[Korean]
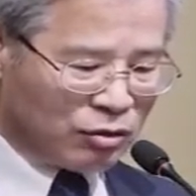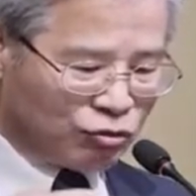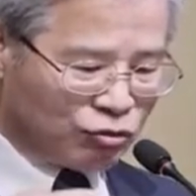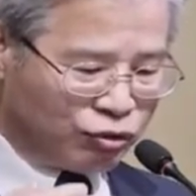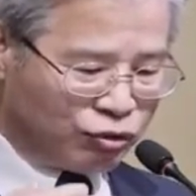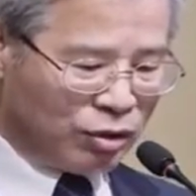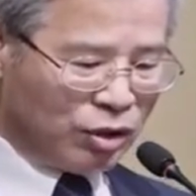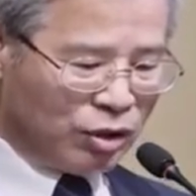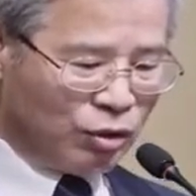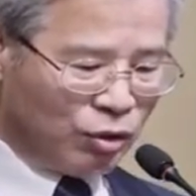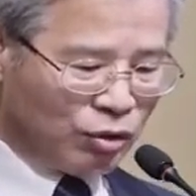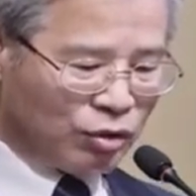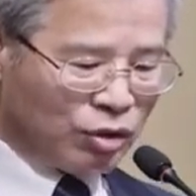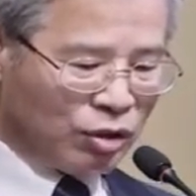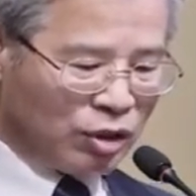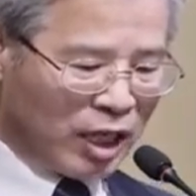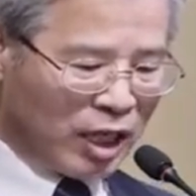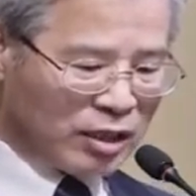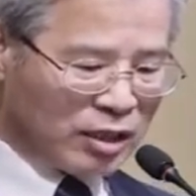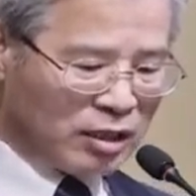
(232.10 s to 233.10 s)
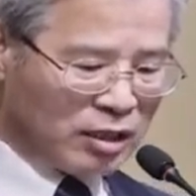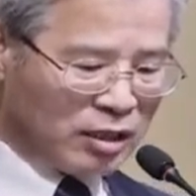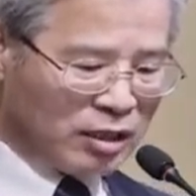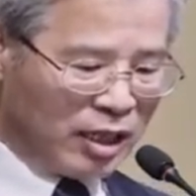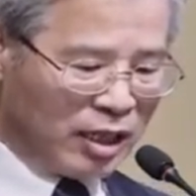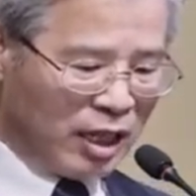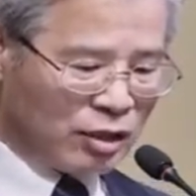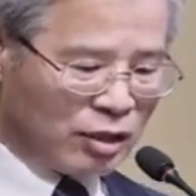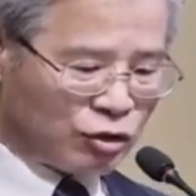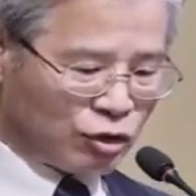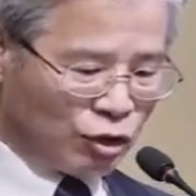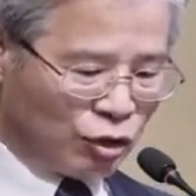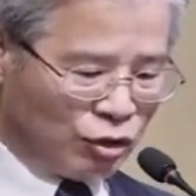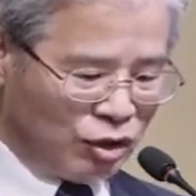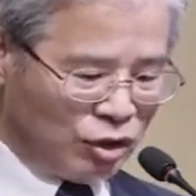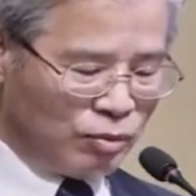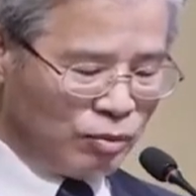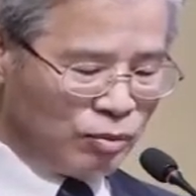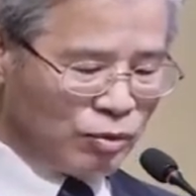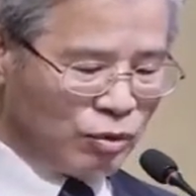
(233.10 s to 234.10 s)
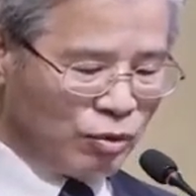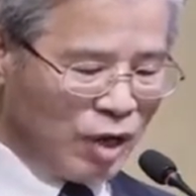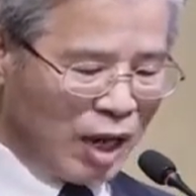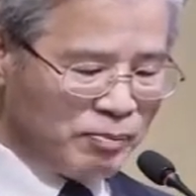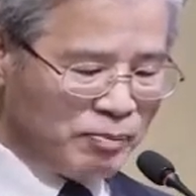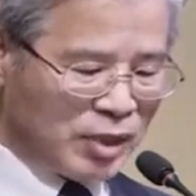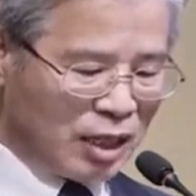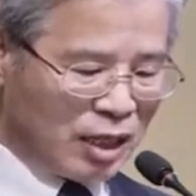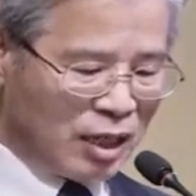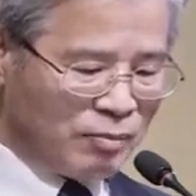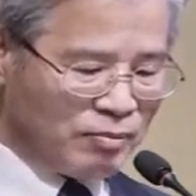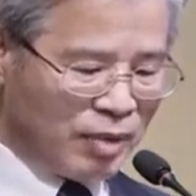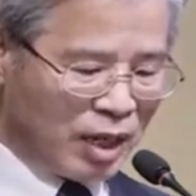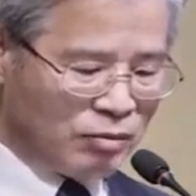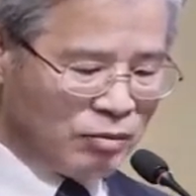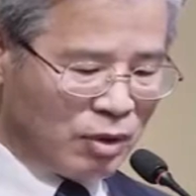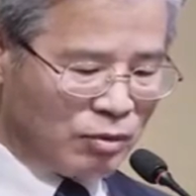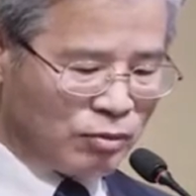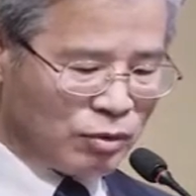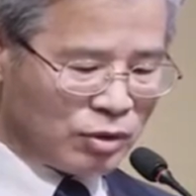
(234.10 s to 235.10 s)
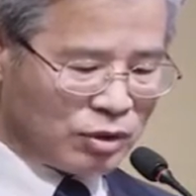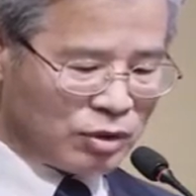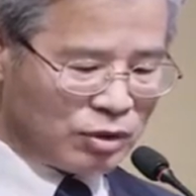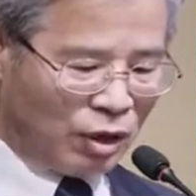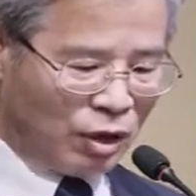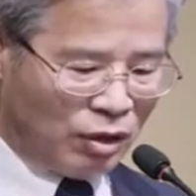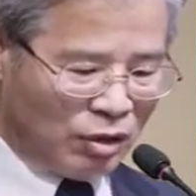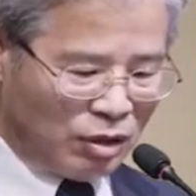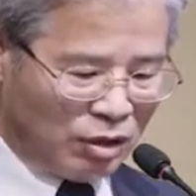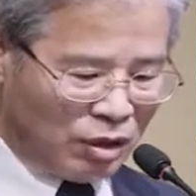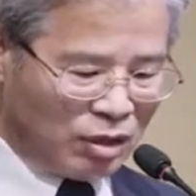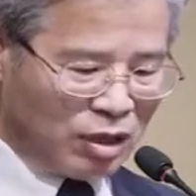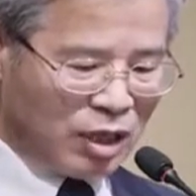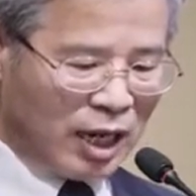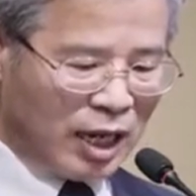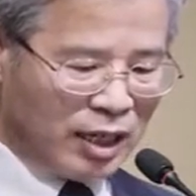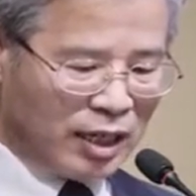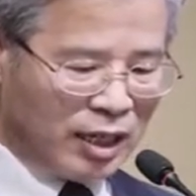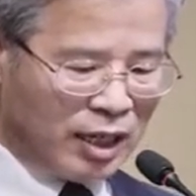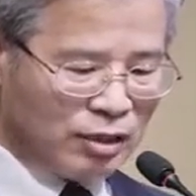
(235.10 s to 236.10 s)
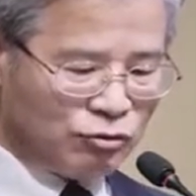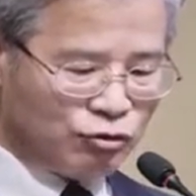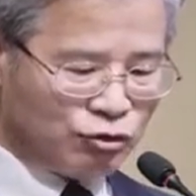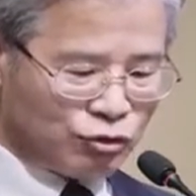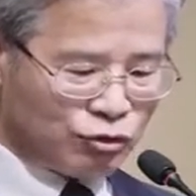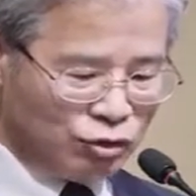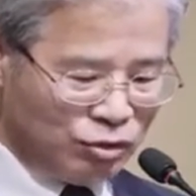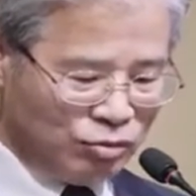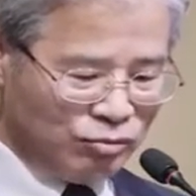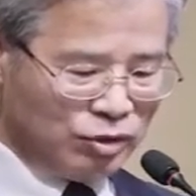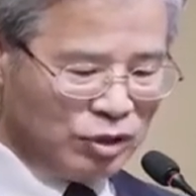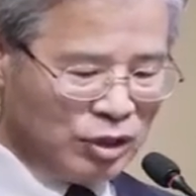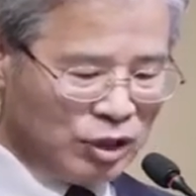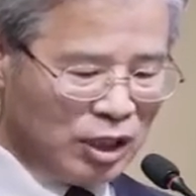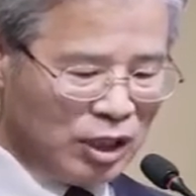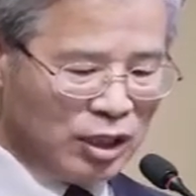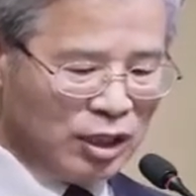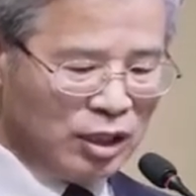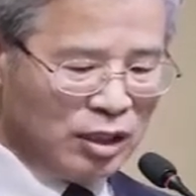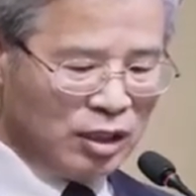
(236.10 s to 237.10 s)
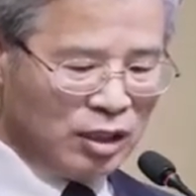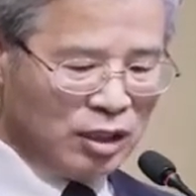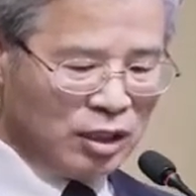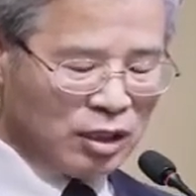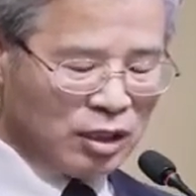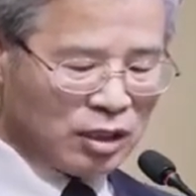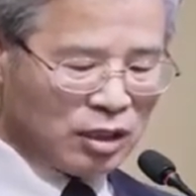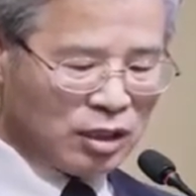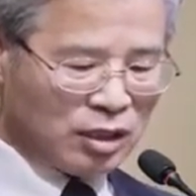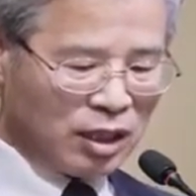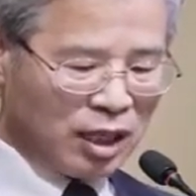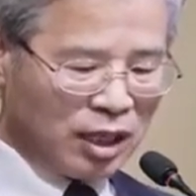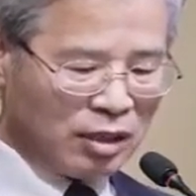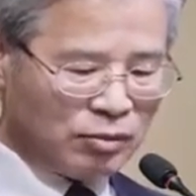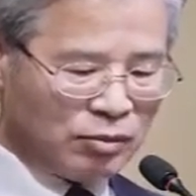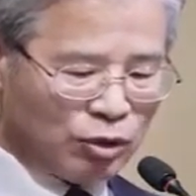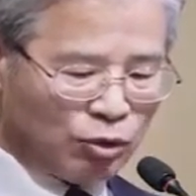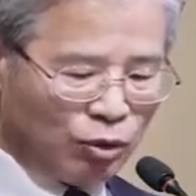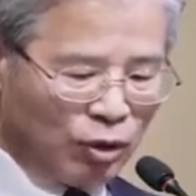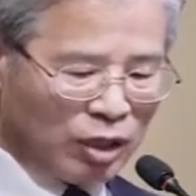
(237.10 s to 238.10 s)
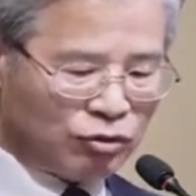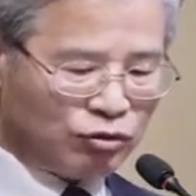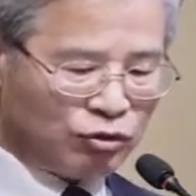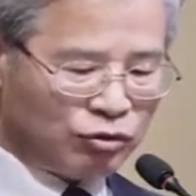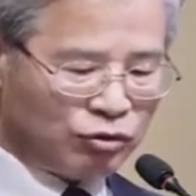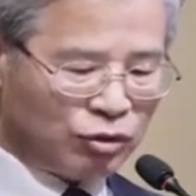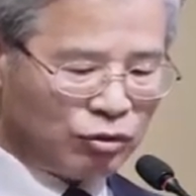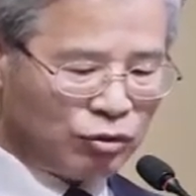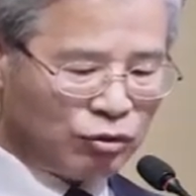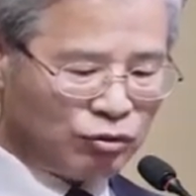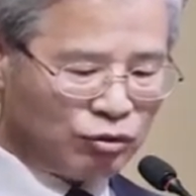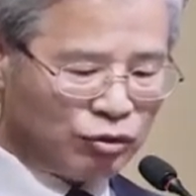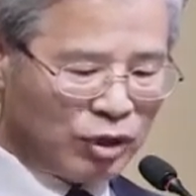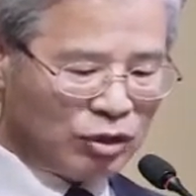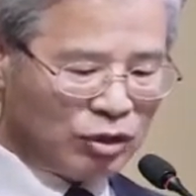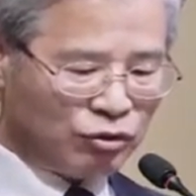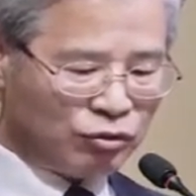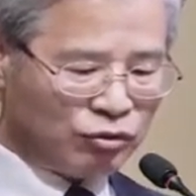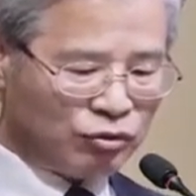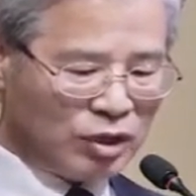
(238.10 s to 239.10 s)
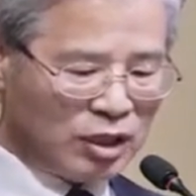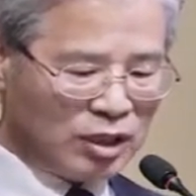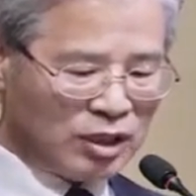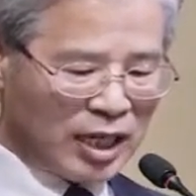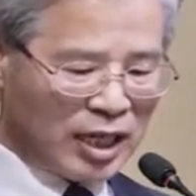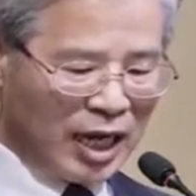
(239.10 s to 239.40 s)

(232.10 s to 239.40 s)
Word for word: 구원을 요청했을 때 정의롭고 합당한 방법으로 넉넉하게 충분히 그 사람을 도와줄 수 있고 구해줄 수 있는